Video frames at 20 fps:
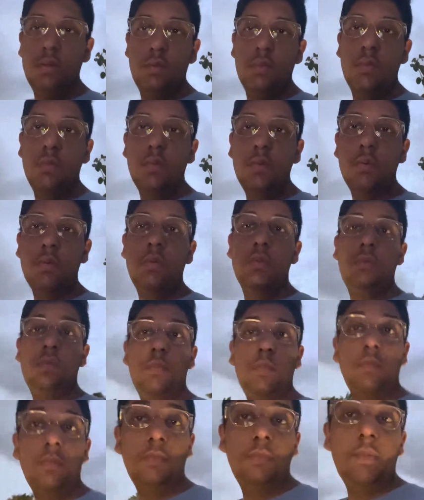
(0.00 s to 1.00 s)
वो
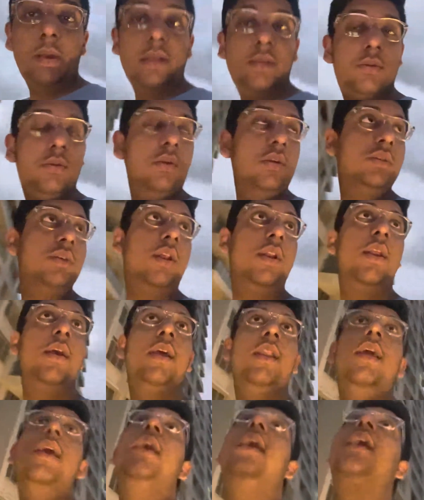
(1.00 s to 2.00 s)
पैच क्रॉस करने के
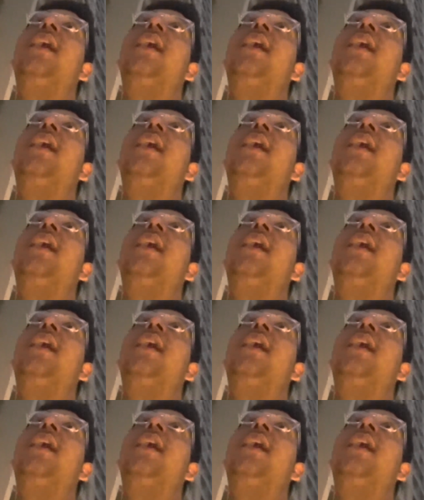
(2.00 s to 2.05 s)
लिए